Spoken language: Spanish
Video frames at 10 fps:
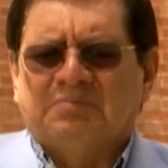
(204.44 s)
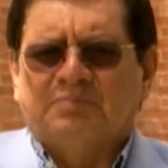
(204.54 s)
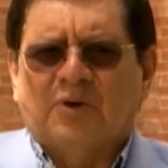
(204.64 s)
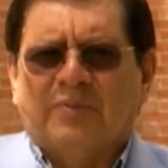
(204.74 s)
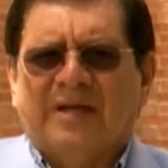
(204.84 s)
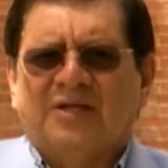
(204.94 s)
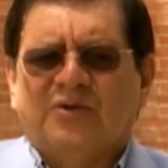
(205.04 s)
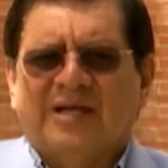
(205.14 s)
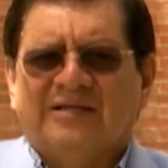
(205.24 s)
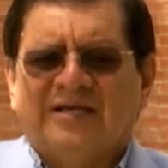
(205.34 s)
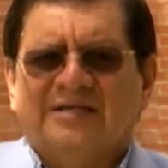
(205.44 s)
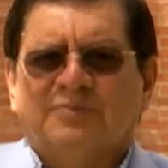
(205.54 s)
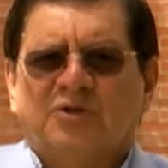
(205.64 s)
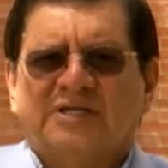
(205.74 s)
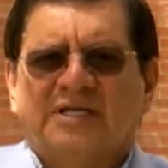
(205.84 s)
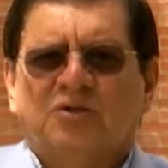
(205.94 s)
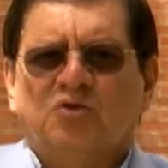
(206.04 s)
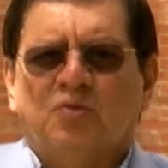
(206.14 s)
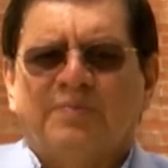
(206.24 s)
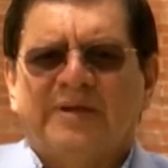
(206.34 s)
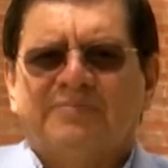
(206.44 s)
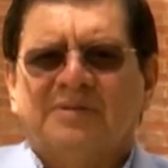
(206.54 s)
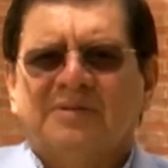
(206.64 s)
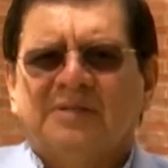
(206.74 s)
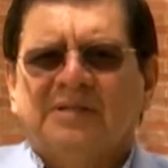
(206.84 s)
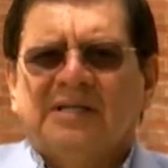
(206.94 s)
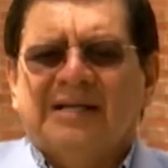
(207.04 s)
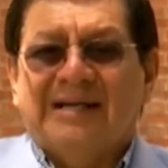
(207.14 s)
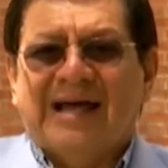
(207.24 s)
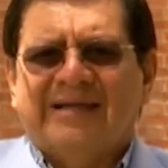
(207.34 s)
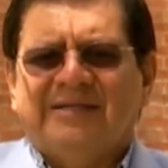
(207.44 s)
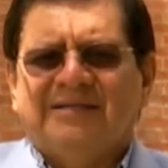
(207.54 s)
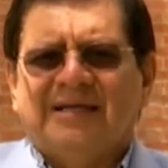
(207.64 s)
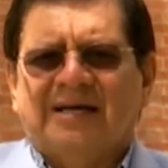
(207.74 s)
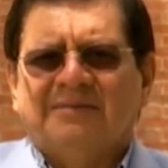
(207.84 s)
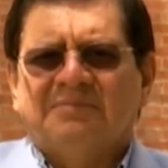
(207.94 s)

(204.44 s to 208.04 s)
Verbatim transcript: promedio del 10% su PIB, la India,